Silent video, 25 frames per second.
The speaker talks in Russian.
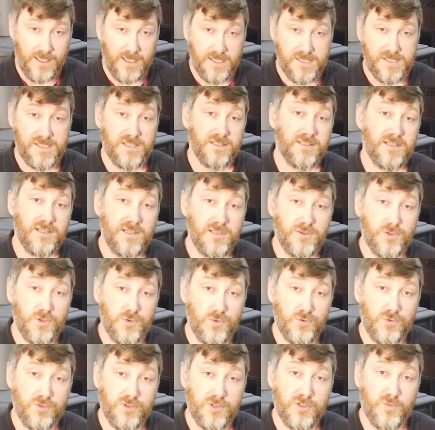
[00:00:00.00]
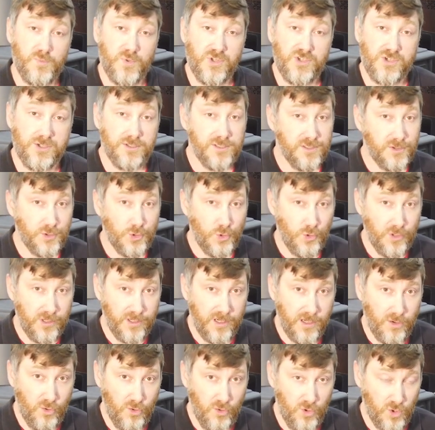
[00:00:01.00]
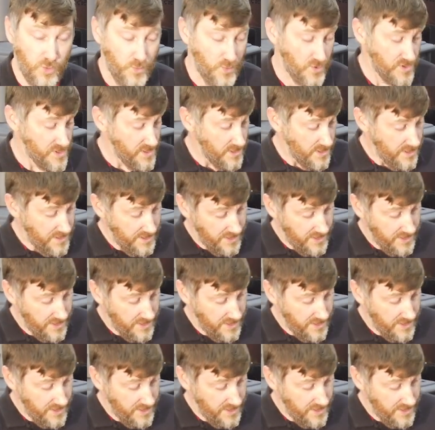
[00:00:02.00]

Цельнолитой у этой печи не только корпус,